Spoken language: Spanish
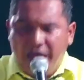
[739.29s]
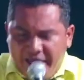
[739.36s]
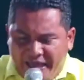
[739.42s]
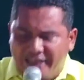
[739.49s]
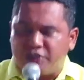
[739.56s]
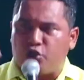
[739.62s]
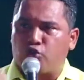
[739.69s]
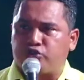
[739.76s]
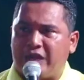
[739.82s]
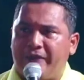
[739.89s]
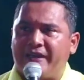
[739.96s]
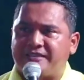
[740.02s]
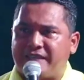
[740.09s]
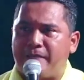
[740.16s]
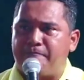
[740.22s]
Y si usted
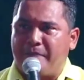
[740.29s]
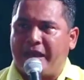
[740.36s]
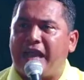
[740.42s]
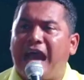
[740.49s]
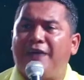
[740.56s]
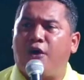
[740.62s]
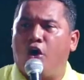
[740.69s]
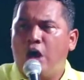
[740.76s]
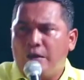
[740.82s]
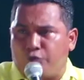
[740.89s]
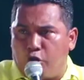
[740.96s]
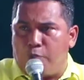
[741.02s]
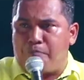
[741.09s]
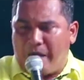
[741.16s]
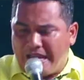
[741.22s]
está en pecado,
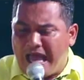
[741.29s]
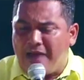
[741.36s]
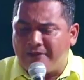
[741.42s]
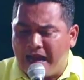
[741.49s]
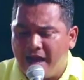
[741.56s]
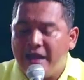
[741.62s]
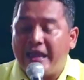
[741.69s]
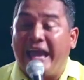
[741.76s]
tu palabra